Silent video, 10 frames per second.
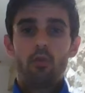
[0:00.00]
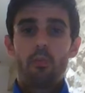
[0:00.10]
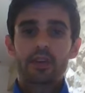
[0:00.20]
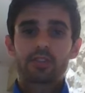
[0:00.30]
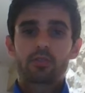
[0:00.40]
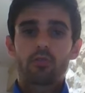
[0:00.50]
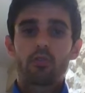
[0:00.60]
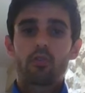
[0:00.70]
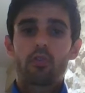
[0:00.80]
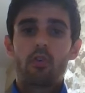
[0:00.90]
Nous passons
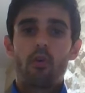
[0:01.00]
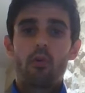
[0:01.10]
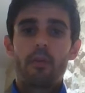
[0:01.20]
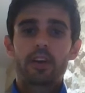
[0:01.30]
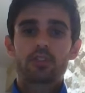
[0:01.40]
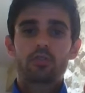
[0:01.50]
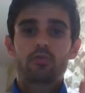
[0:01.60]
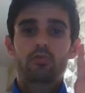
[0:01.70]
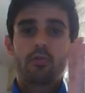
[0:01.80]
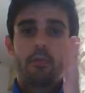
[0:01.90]
donc au match
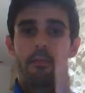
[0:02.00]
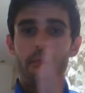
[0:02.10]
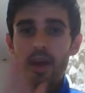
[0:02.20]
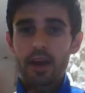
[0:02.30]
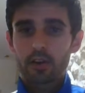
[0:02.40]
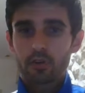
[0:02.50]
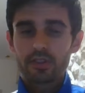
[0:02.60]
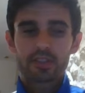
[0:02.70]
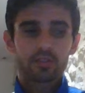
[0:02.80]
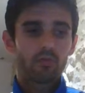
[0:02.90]
du
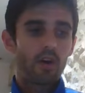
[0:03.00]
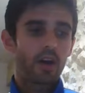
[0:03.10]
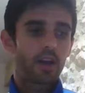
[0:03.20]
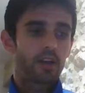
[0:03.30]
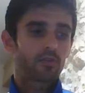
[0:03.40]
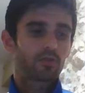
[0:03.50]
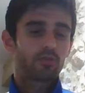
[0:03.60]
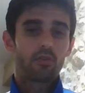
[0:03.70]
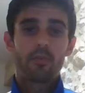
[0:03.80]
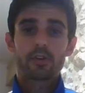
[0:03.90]
mercredi soir. Et
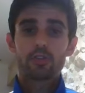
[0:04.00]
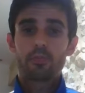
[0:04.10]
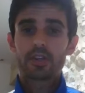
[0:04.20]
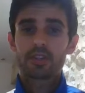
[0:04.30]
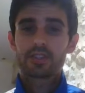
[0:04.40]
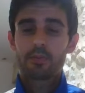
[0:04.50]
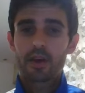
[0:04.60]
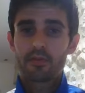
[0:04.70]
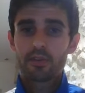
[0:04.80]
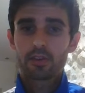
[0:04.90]
attention, le match du PSG, c'est
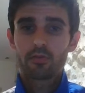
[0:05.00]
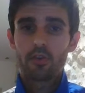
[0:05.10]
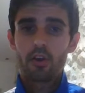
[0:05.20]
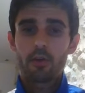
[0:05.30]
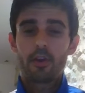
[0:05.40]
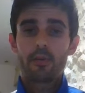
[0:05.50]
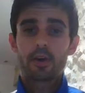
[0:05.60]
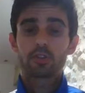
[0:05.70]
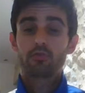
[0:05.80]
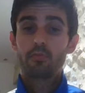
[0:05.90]
bien à 21h, mais le
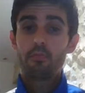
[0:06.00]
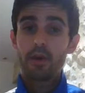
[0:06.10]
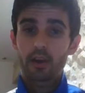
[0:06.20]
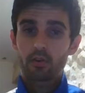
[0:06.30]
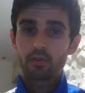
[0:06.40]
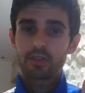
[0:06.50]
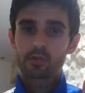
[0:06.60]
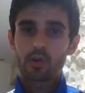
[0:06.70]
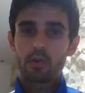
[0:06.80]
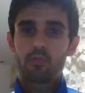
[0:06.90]
match du mercredi
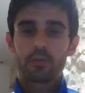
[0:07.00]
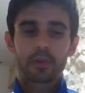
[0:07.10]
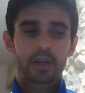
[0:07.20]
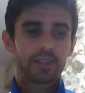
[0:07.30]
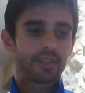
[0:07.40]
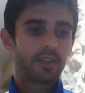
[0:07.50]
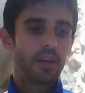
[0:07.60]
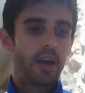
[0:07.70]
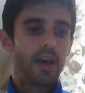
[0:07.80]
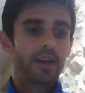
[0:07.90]
soir, pour être
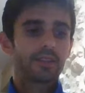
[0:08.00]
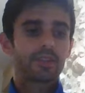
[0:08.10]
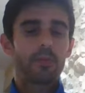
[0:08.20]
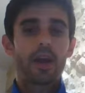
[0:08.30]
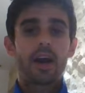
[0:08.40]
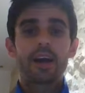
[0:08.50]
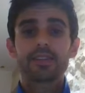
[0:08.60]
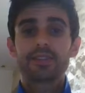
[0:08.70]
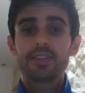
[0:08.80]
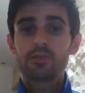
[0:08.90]
précis, c'est bien à
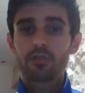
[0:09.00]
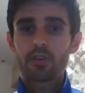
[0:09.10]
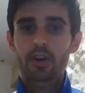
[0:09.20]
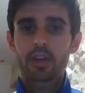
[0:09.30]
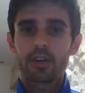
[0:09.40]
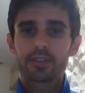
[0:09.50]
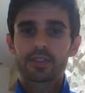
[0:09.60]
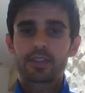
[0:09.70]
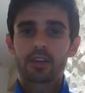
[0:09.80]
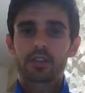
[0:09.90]

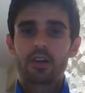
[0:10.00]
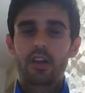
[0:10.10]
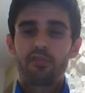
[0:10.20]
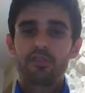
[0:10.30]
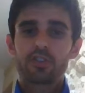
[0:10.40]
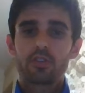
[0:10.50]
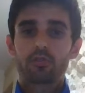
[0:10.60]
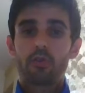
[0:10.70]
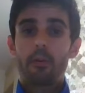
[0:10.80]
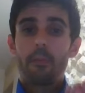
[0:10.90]
18h45, l'affiche
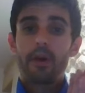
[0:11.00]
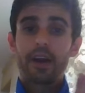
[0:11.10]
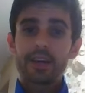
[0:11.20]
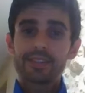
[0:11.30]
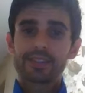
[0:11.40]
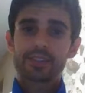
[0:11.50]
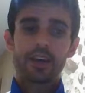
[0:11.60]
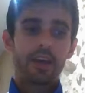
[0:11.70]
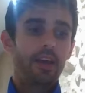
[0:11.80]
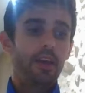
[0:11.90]
entre Brest
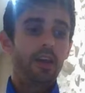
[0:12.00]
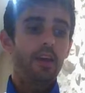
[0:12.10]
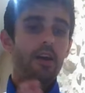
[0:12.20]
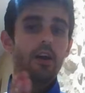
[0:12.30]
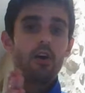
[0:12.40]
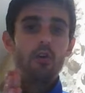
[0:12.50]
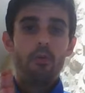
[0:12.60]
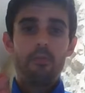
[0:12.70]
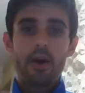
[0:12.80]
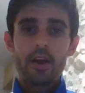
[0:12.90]
et
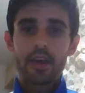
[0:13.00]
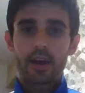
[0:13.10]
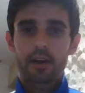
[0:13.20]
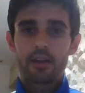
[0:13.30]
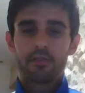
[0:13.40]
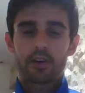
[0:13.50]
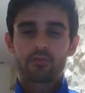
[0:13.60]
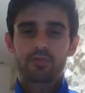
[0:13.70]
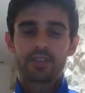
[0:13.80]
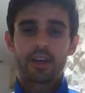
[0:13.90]
le Bayer
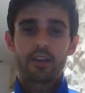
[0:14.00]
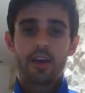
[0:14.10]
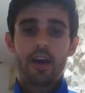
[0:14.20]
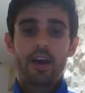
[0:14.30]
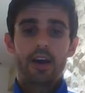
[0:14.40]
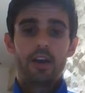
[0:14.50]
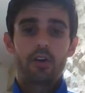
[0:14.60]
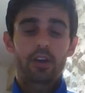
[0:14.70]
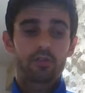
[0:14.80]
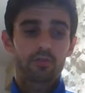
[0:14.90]
Leverkusen.
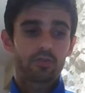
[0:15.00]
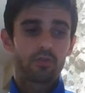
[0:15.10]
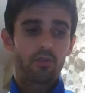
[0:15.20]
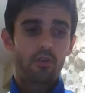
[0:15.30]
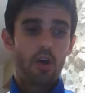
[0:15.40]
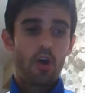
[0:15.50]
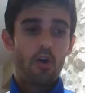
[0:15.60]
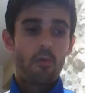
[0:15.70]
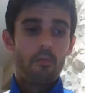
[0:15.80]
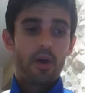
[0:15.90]
Alors attention,
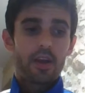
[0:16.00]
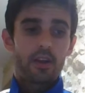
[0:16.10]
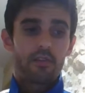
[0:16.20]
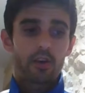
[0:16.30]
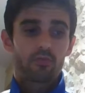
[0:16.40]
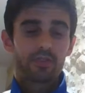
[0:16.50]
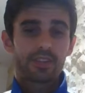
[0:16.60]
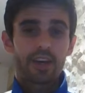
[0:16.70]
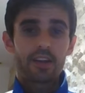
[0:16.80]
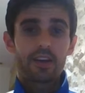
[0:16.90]
Bayer
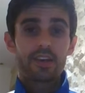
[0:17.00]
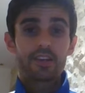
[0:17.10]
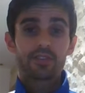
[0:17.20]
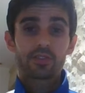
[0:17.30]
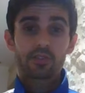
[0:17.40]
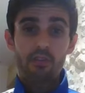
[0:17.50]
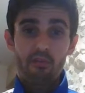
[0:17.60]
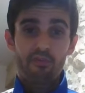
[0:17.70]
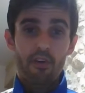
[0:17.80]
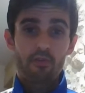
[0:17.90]
Leverkusen, ils
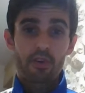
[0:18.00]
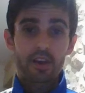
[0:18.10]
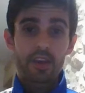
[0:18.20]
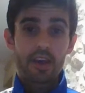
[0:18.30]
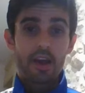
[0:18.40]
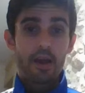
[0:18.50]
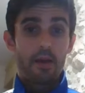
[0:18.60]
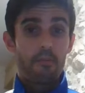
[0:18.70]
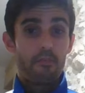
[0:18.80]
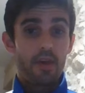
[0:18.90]
sont favoris,
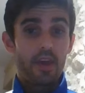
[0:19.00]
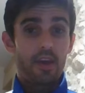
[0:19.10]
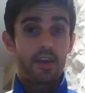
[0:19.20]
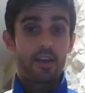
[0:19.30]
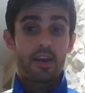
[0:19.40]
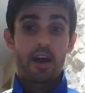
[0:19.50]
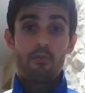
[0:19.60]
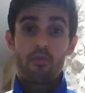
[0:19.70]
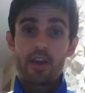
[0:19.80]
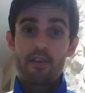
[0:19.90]
mais à
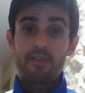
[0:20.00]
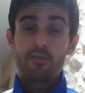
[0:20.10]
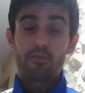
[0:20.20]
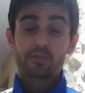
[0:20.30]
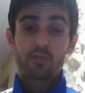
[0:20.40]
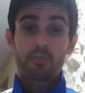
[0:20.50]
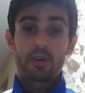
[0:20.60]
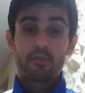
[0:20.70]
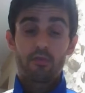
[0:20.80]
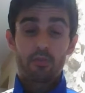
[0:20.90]
mon avis, ils vont, se,
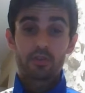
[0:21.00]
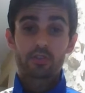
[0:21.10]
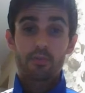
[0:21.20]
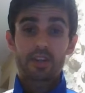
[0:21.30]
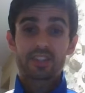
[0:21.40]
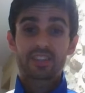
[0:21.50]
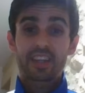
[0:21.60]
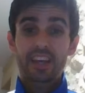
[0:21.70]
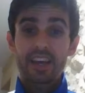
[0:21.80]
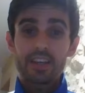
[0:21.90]
ils vont prendre ce match
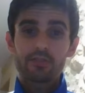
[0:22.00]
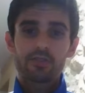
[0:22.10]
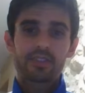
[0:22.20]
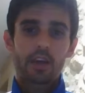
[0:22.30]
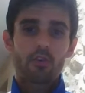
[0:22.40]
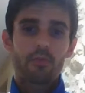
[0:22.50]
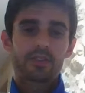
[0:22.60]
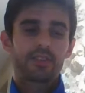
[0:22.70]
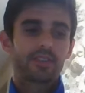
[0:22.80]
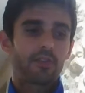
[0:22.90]
très au sérieux
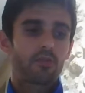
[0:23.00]
parce qu'ils